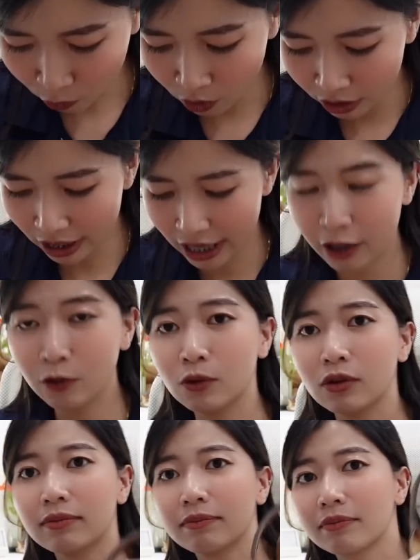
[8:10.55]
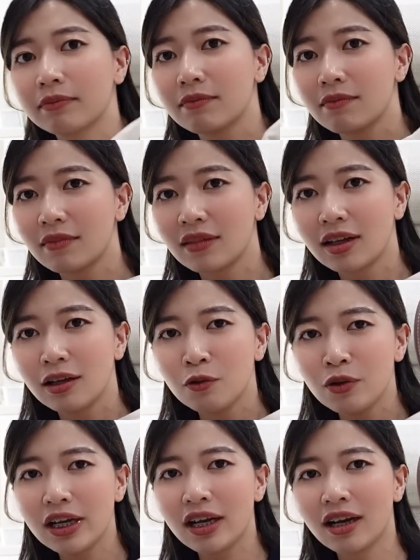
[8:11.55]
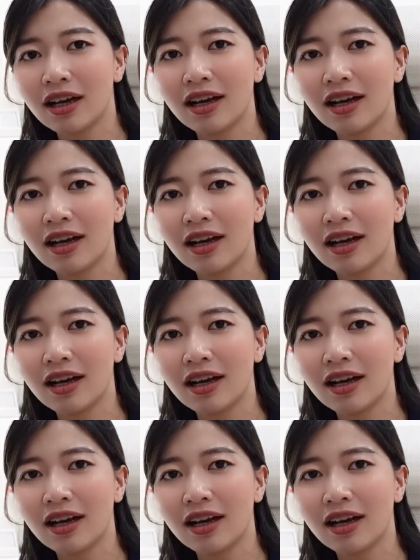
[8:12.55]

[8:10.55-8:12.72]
ทุกคนเดี๋ยวให้ดูดูดิ